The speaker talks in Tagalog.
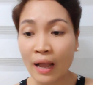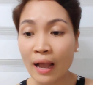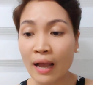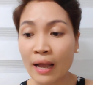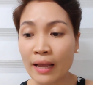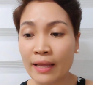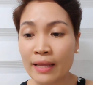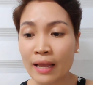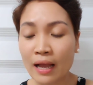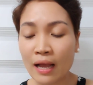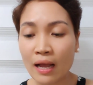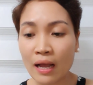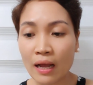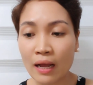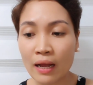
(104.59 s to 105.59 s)
ay
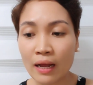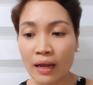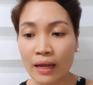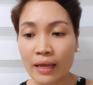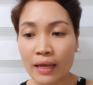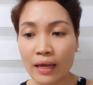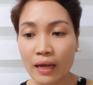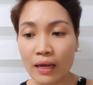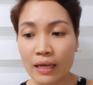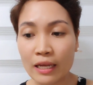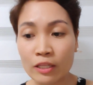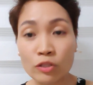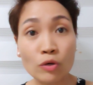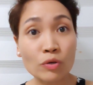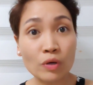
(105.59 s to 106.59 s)
uh,
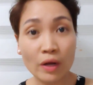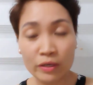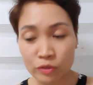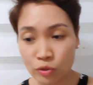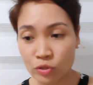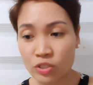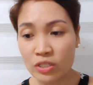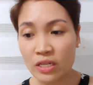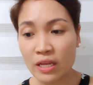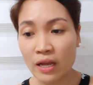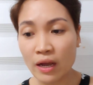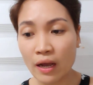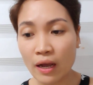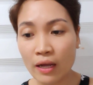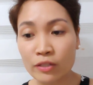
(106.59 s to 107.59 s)
ito, andun si,